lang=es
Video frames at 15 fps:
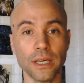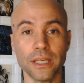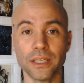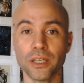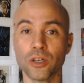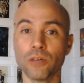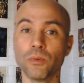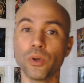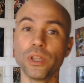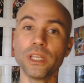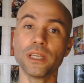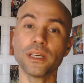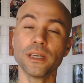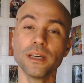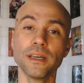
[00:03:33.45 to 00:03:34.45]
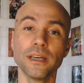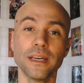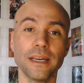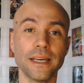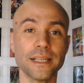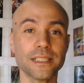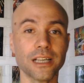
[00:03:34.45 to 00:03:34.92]
que como dije,
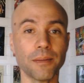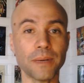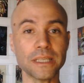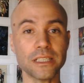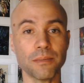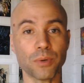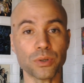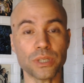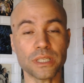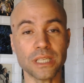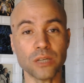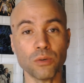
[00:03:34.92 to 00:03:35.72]
es capaz de procesar